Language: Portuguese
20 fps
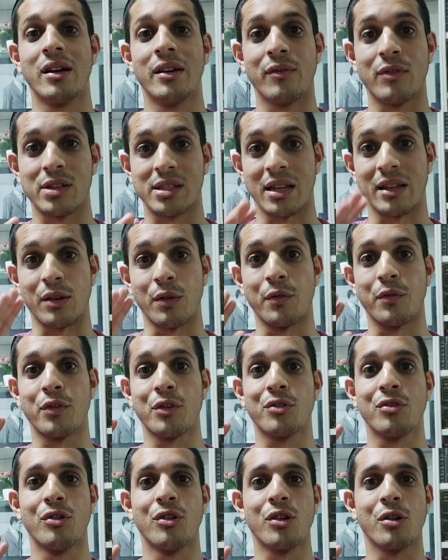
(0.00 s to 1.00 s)
Você tem um
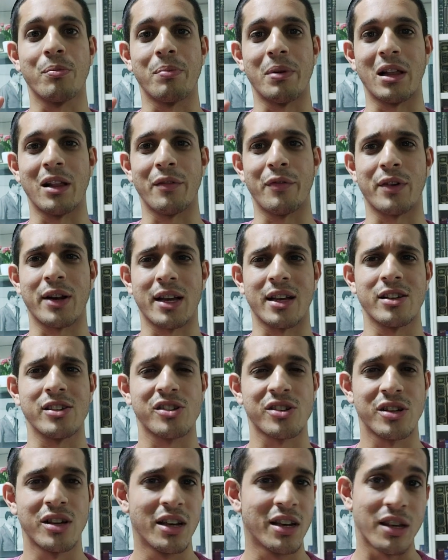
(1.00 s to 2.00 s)
futuro pela
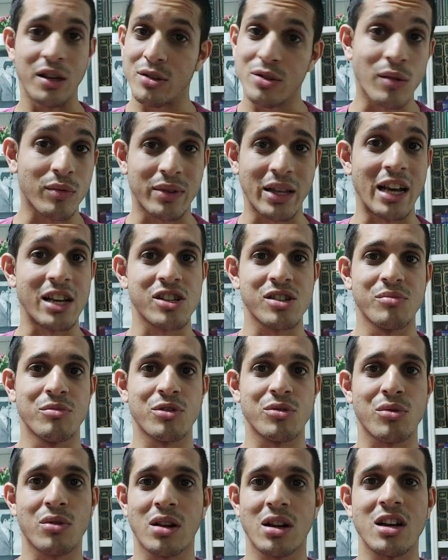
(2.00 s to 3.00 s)
frente. E isso é um teste
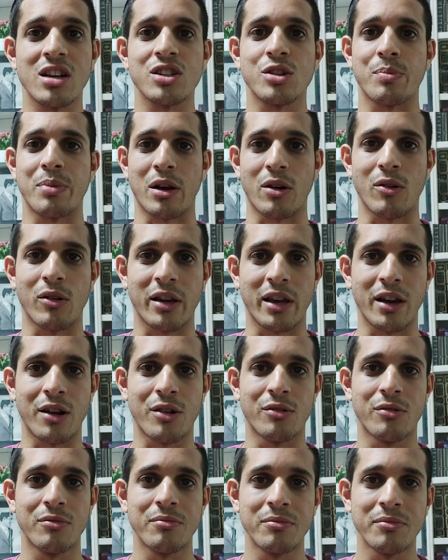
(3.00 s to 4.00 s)
muito grande para qualquer
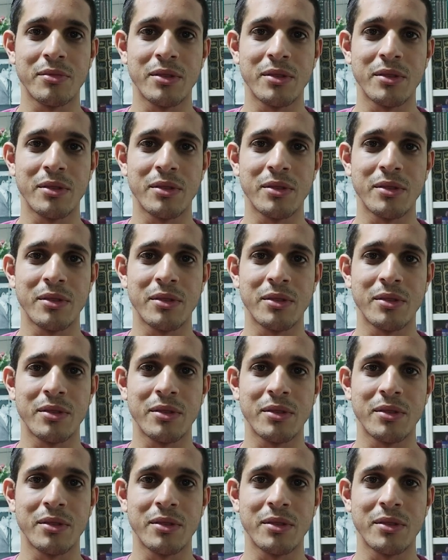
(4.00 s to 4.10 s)
um.